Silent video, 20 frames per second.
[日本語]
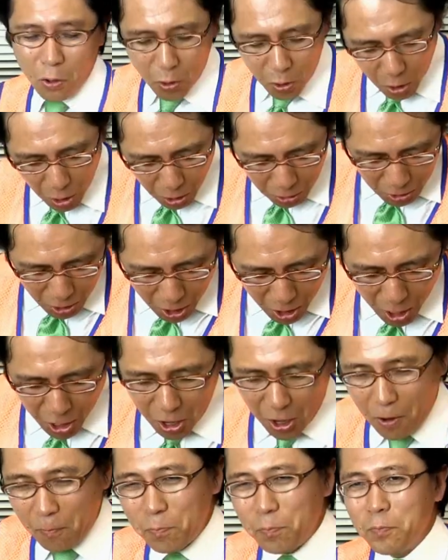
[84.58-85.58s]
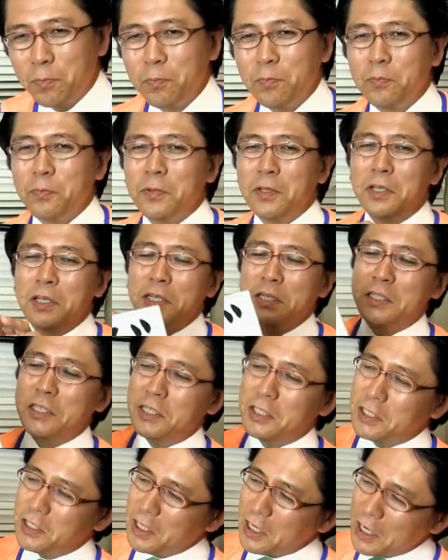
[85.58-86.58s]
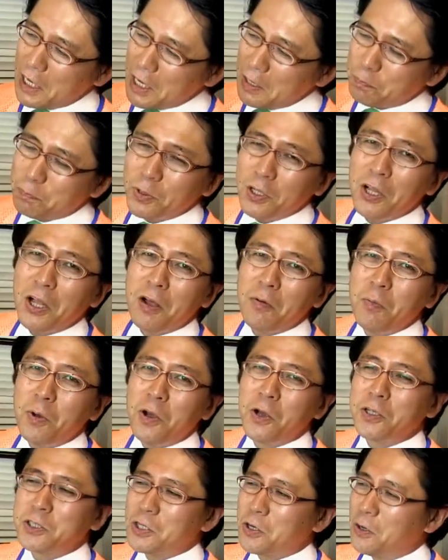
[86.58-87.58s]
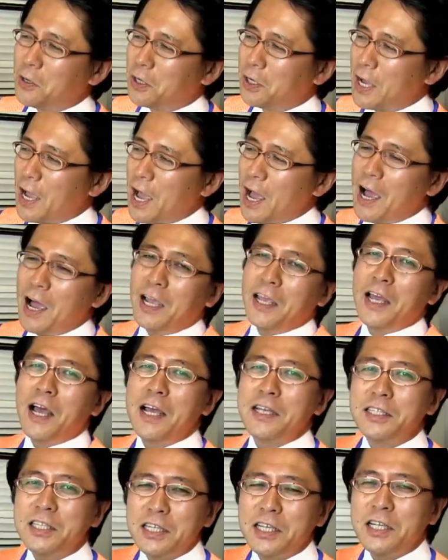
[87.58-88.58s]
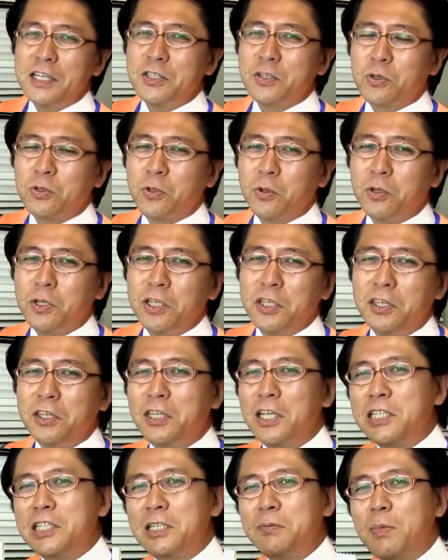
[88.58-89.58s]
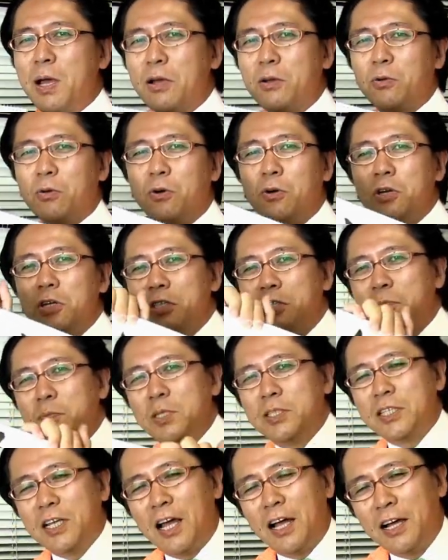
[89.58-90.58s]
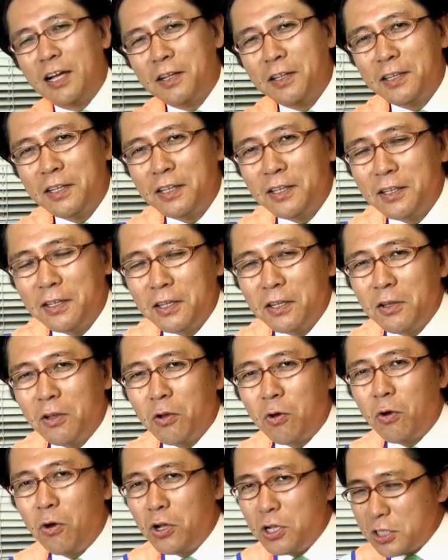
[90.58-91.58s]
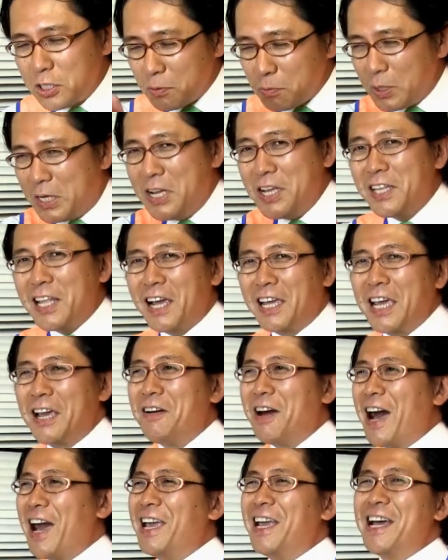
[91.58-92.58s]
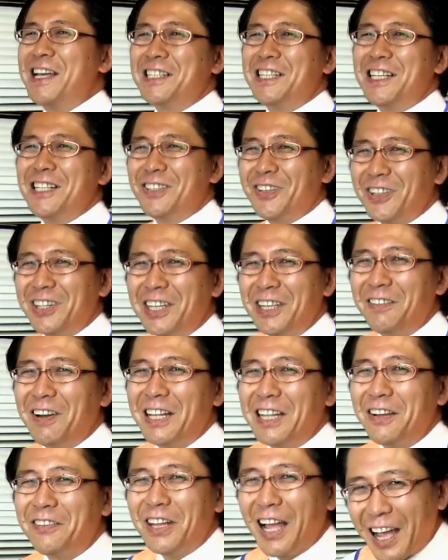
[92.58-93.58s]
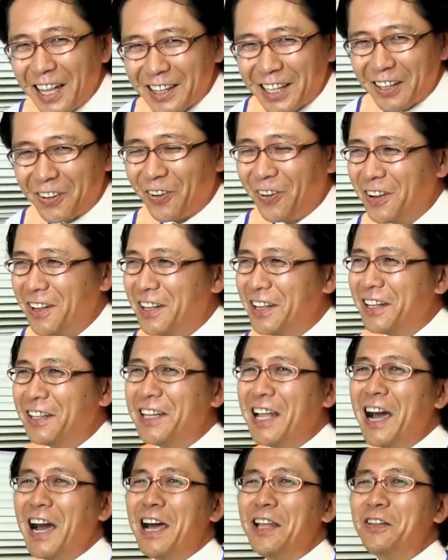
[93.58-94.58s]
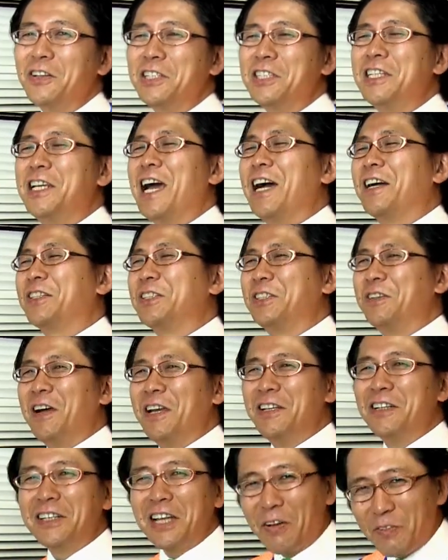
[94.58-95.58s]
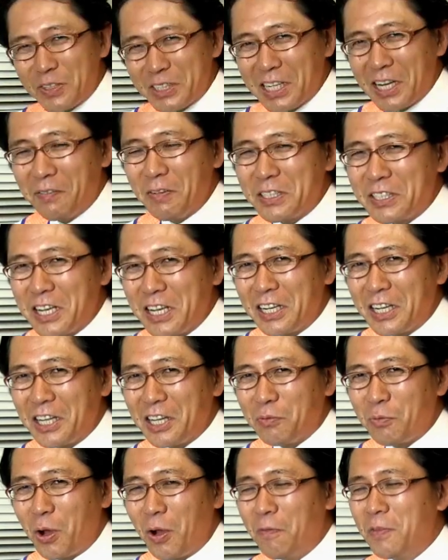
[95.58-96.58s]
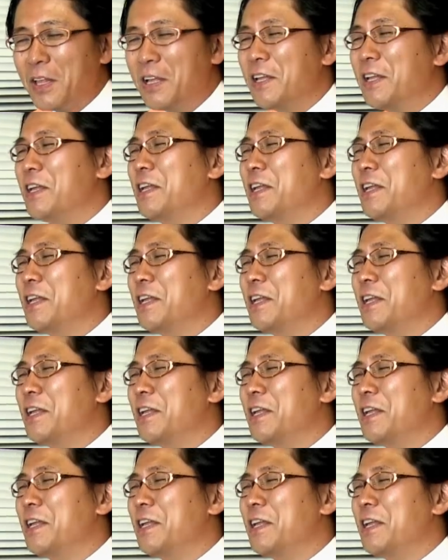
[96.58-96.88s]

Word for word: このシティプロモーションが怪しいぞと言ってしまう小泉さん小泉にだけは怪しいぞって言われたくなかったと長野市役所は言うかもしれませんけども